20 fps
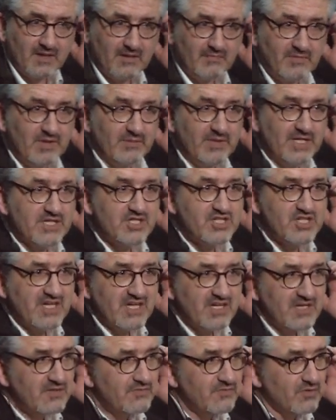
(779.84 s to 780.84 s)
D'une manière
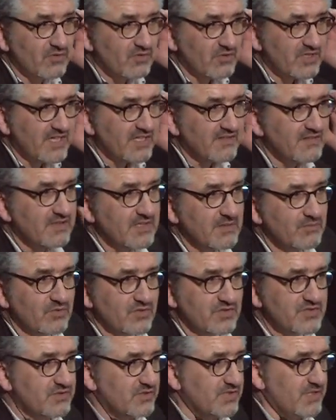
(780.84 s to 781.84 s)
générale, il faut que
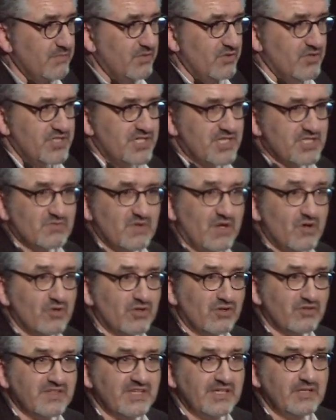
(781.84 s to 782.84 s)
90% des projets soient orientés